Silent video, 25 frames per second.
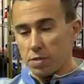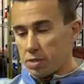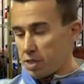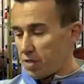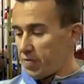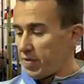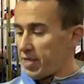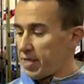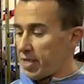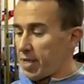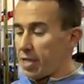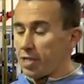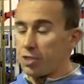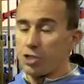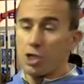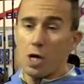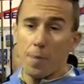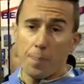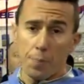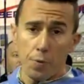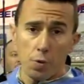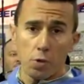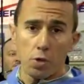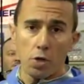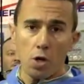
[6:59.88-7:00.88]
si vede che è già
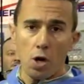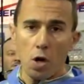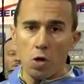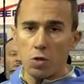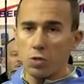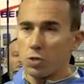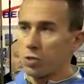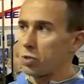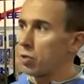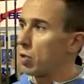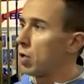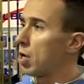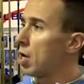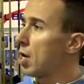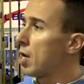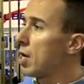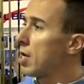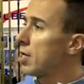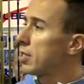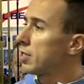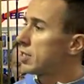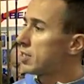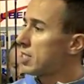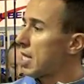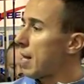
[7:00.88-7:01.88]
più grosso,
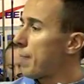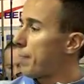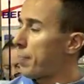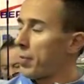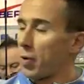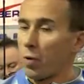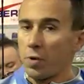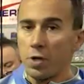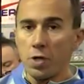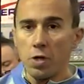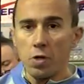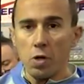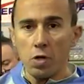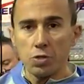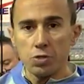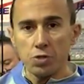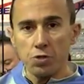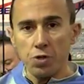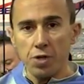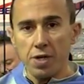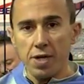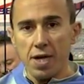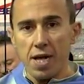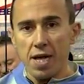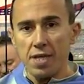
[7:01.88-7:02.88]
sempre con il
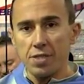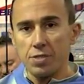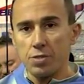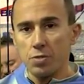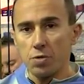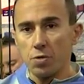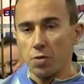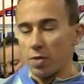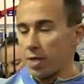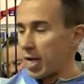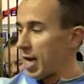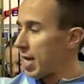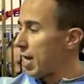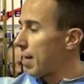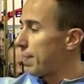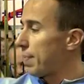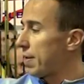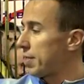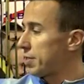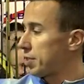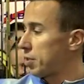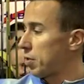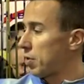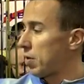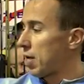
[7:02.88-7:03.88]
nostro innesto che è la
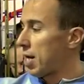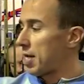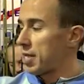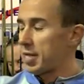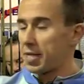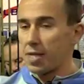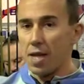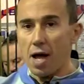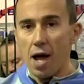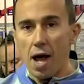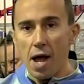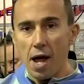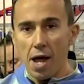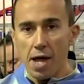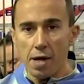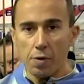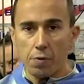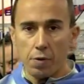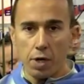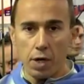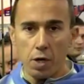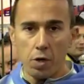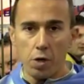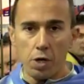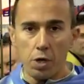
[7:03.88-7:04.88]
particolarità è
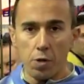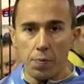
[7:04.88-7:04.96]
quello che